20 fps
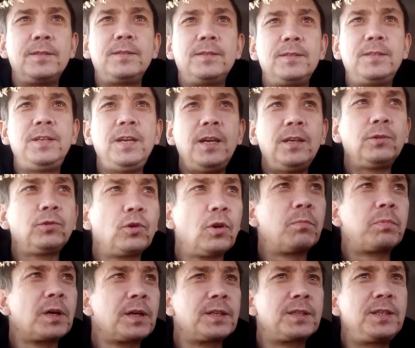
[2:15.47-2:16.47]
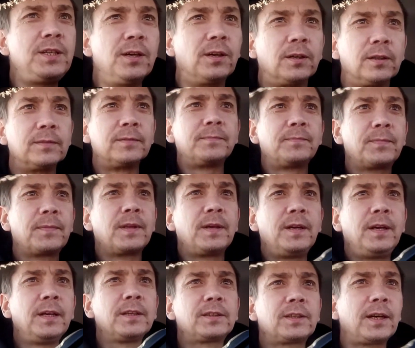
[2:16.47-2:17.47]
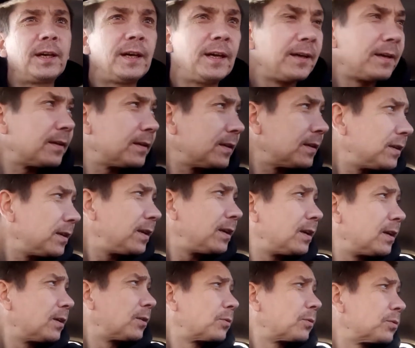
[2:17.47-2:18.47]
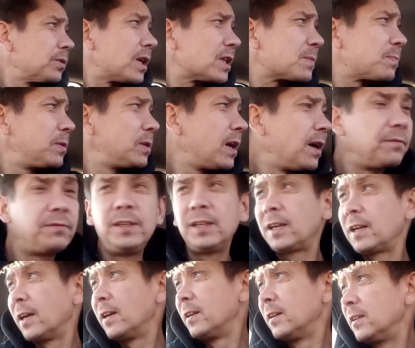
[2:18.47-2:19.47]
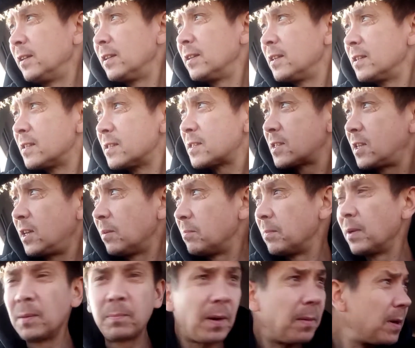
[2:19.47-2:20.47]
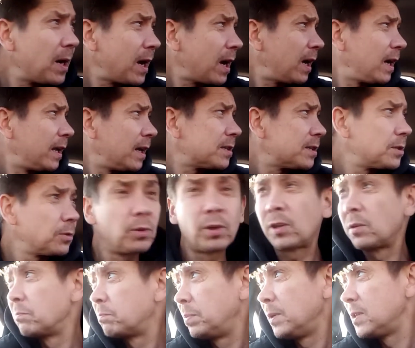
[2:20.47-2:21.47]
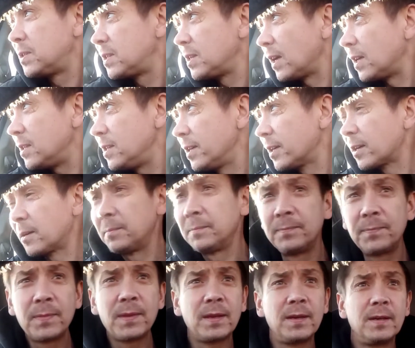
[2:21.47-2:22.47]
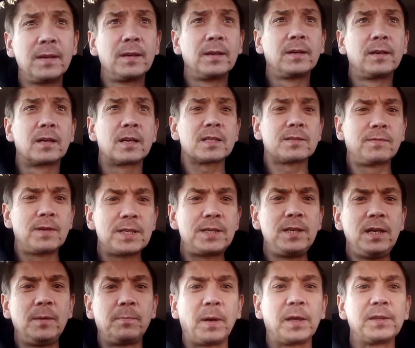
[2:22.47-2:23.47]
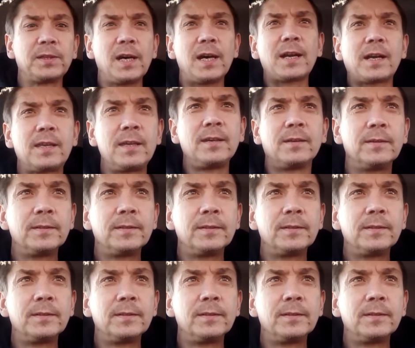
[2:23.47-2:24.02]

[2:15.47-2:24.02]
День добрых дел. Это у нас была Вика, с кем мы помогали одиноким пенсионерам, развозили подарки.